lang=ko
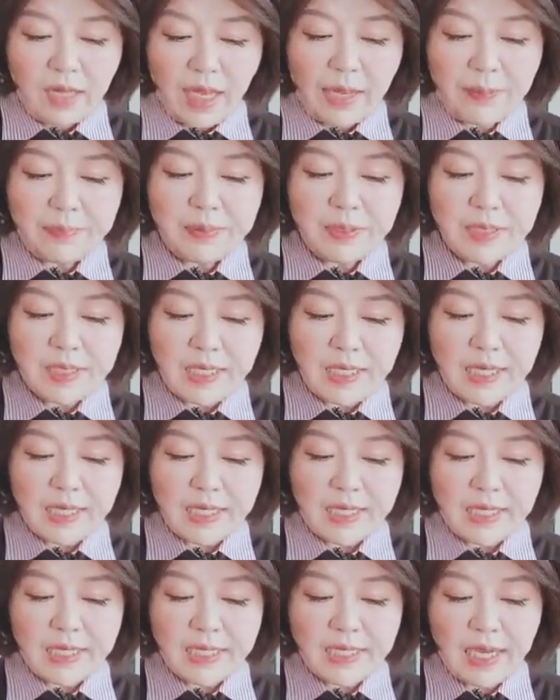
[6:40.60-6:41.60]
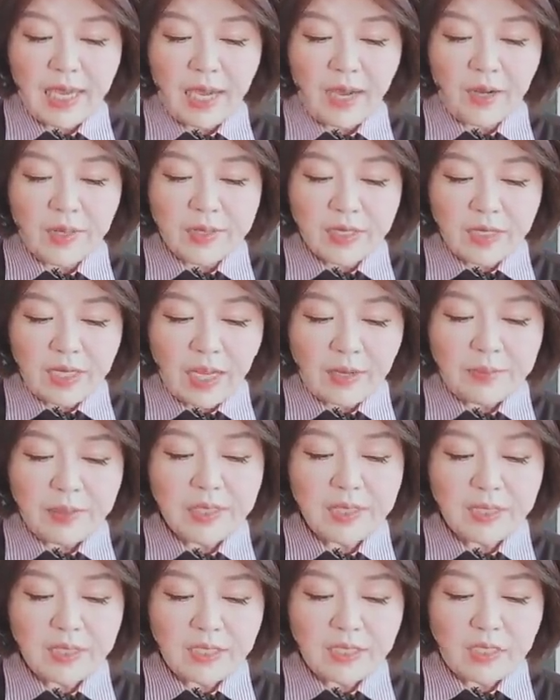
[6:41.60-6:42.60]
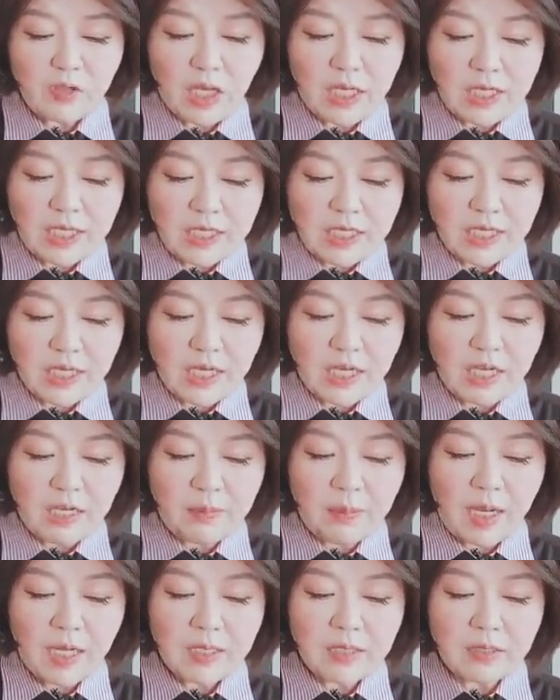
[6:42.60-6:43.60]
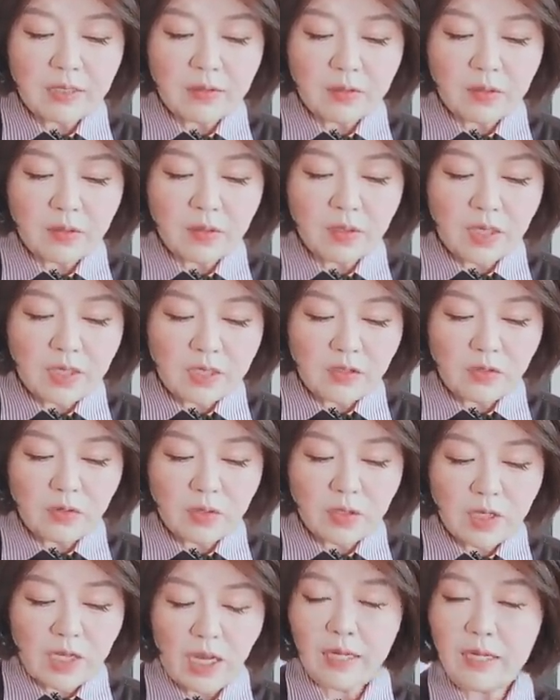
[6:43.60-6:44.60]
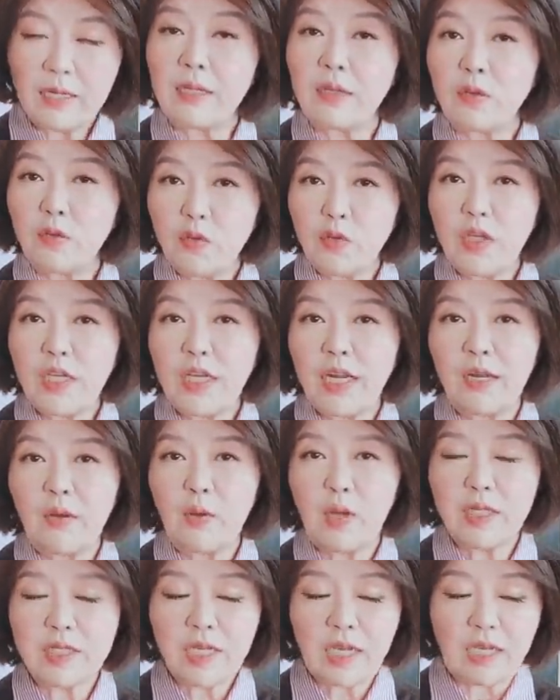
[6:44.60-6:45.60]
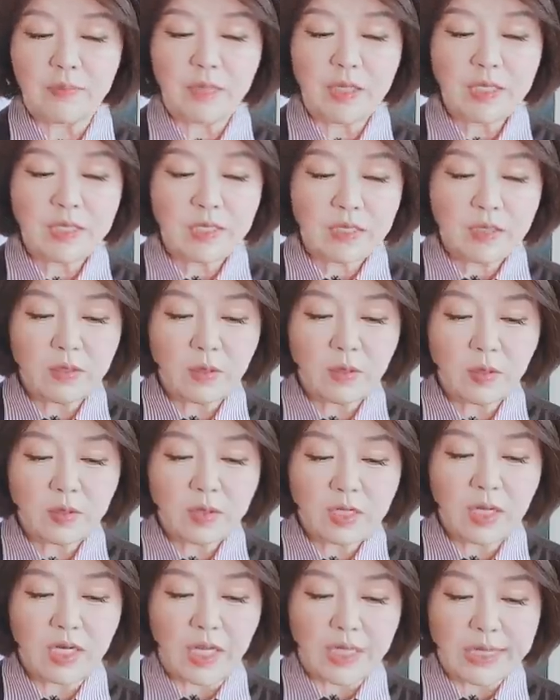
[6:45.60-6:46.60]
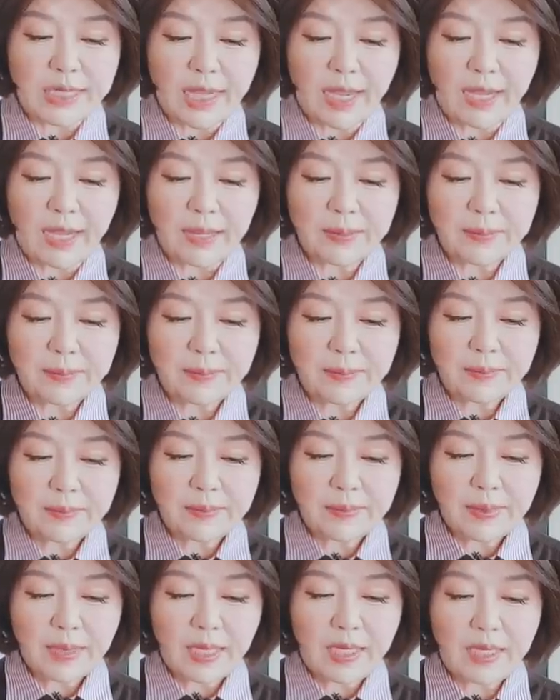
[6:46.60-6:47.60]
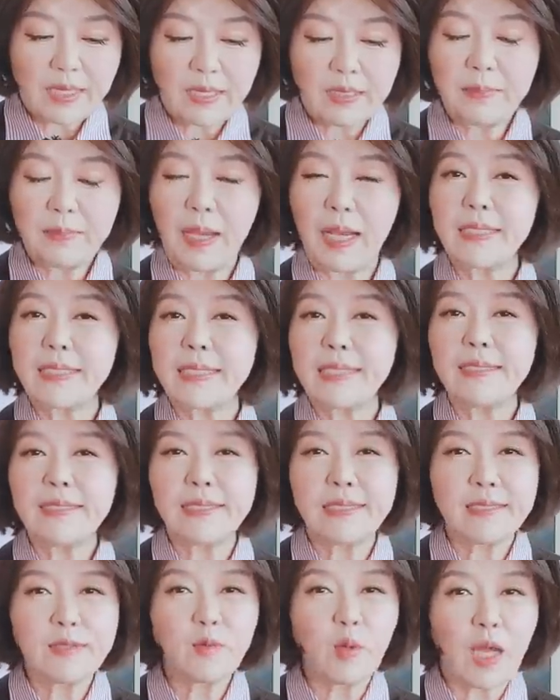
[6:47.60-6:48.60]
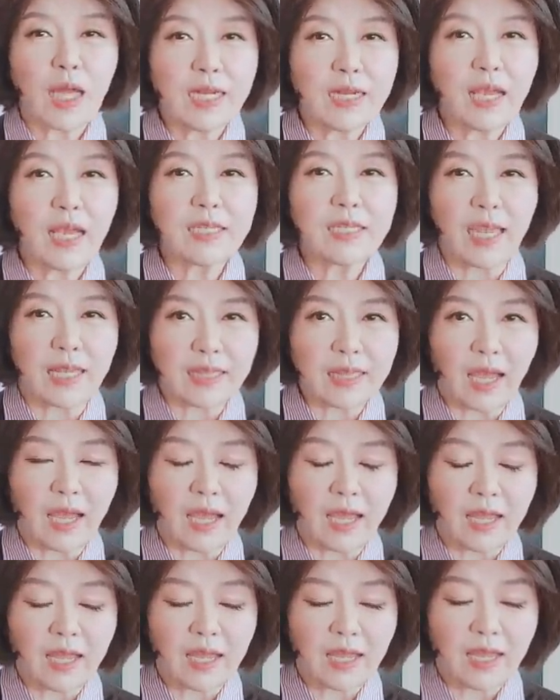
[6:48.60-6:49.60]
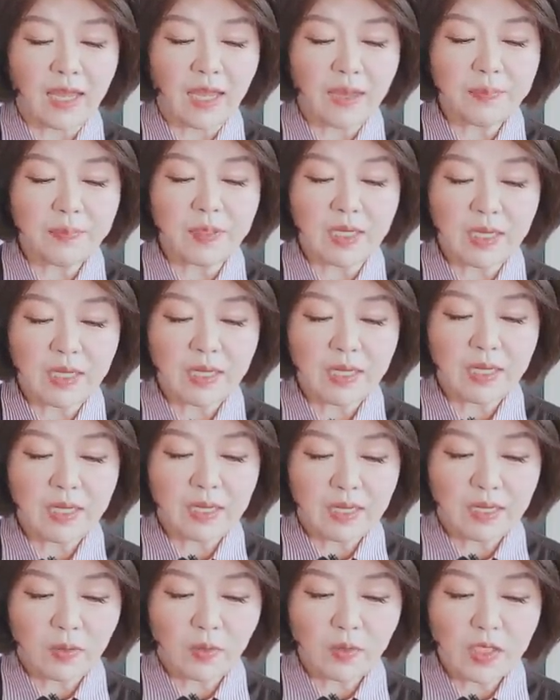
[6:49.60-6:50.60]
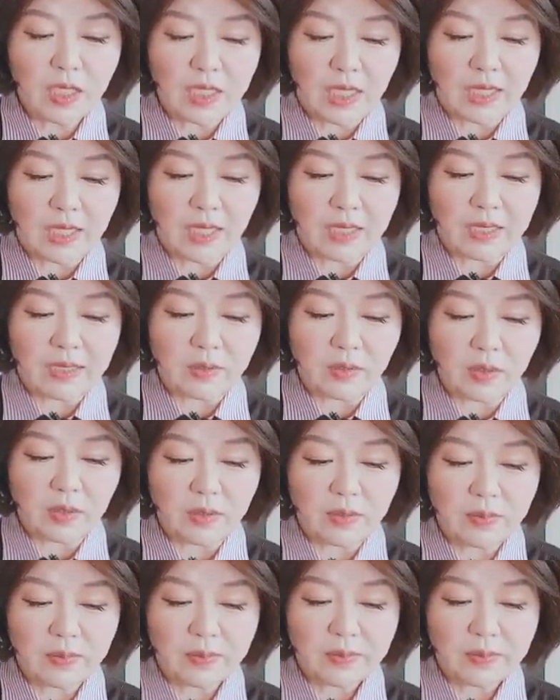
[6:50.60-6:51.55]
애플이 기기에 어떤 앱이 설치되는지 일방적으로 컨트롤을 하는 유일한 회사임을 스스로 드러냈다. 이런 방식은 지속 가능하지 않다. 애플이 고쳐야 된다는 거죠.